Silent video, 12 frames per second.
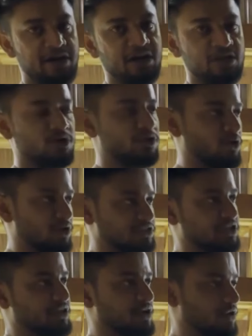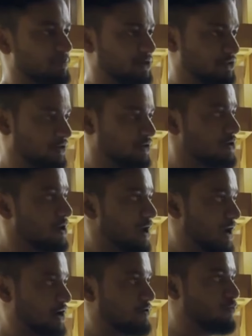आर एंड डी और नॉलेज गेन करनी पड़ती है
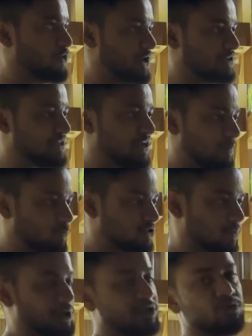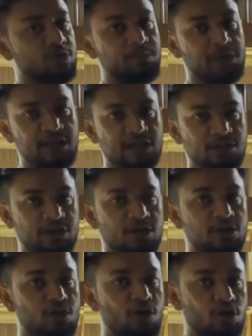अगर वो एक जगह आपको समराइज होकर मिल जाती
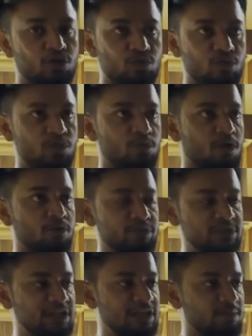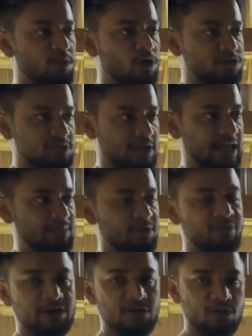है तो ऑब्वियसली ये बहुत
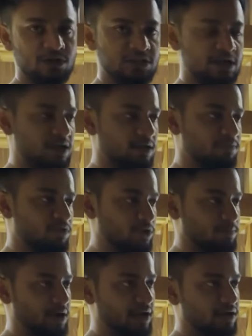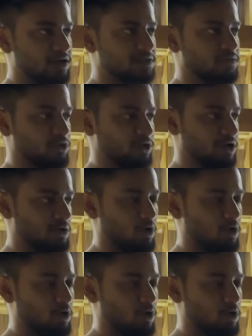हेल्पिंग फैक्टर हो जाता है फॉर द बायर्स फॉर द